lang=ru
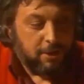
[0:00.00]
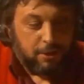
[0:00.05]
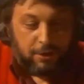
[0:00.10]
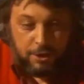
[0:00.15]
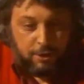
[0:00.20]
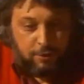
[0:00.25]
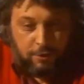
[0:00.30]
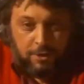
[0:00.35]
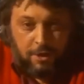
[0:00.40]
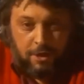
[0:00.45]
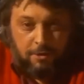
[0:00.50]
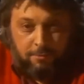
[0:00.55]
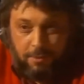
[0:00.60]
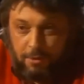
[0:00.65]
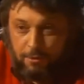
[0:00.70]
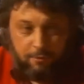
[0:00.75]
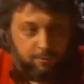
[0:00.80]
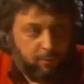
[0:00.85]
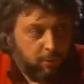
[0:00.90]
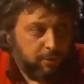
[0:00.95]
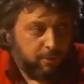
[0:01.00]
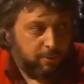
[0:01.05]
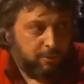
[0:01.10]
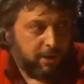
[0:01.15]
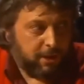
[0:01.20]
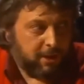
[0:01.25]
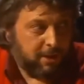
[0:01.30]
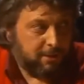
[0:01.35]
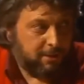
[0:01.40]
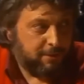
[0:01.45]
Так что я, по-моему, в
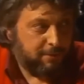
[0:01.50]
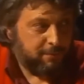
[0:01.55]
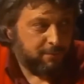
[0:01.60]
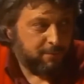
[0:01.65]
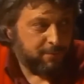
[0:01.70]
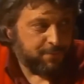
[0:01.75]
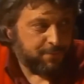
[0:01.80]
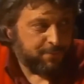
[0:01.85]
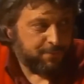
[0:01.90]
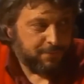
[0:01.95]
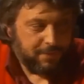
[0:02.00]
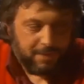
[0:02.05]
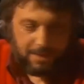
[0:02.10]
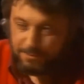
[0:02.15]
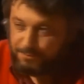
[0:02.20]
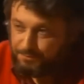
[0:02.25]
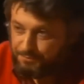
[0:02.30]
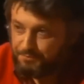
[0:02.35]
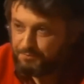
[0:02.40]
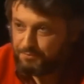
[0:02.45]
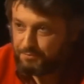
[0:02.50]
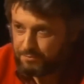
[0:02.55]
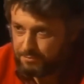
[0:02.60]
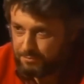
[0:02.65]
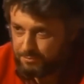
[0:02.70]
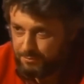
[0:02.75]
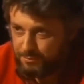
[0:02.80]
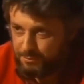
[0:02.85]
полном порядке. Да, я не сомневаюсь.